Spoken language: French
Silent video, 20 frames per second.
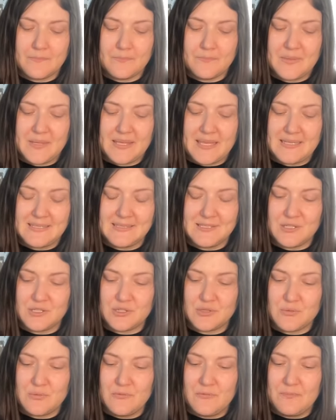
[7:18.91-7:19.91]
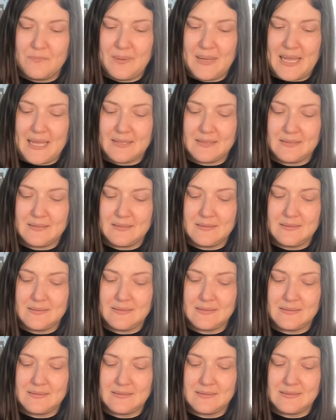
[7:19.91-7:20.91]
Puis qu'est-ce que je trouve plate,
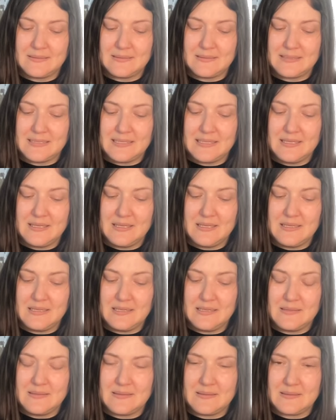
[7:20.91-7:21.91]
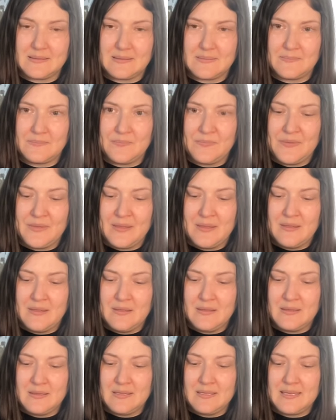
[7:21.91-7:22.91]
c'est qui
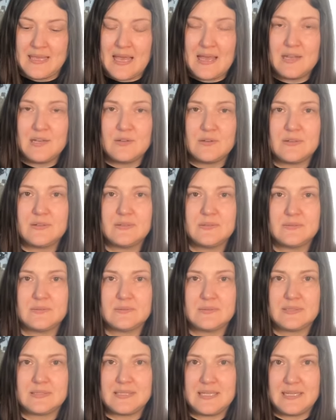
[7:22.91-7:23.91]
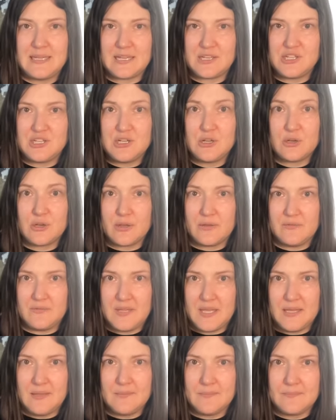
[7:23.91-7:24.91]
quand là, cette énergie-là
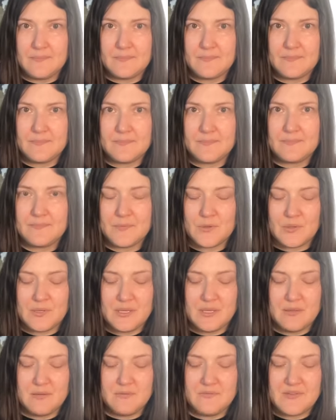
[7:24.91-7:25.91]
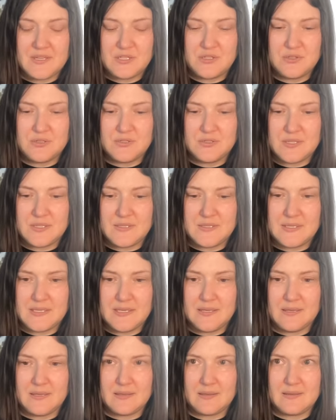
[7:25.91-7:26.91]
revient, OK, fais juste te
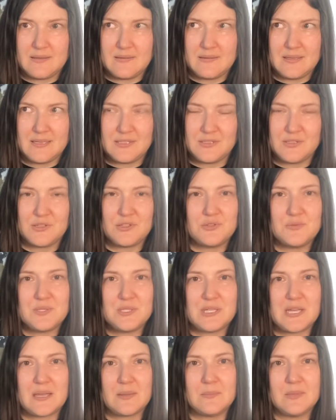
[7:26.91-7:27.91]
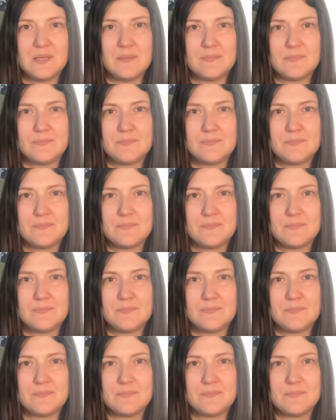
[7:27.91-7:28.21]
dire est-ce que je suis charmée